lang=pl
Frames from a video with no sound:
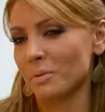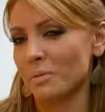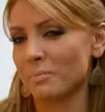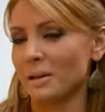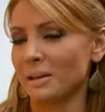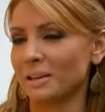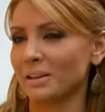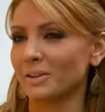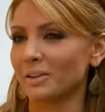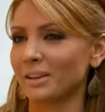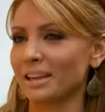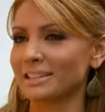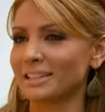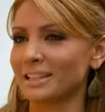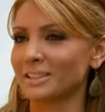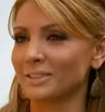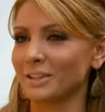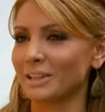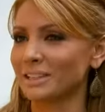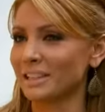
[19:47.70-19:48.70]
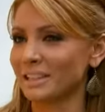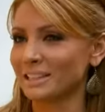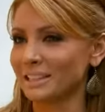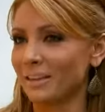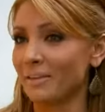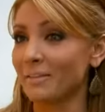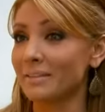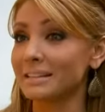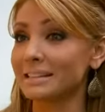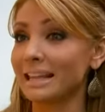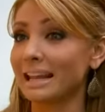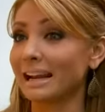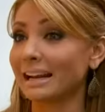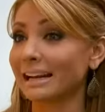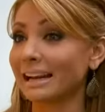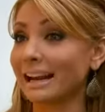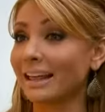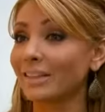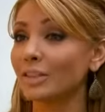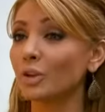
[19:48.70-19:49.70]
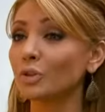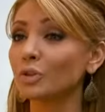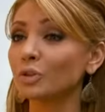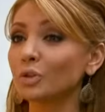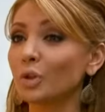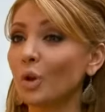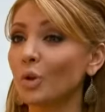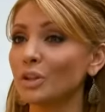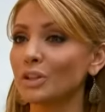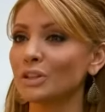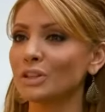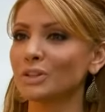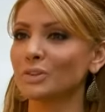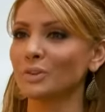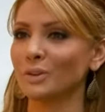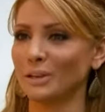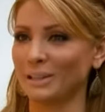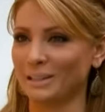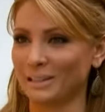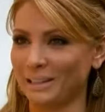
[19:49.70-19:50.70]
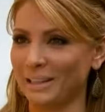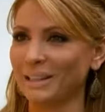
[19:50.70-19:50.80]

ten bałagan zaczyna się właśnie wyjaśniać, co? No,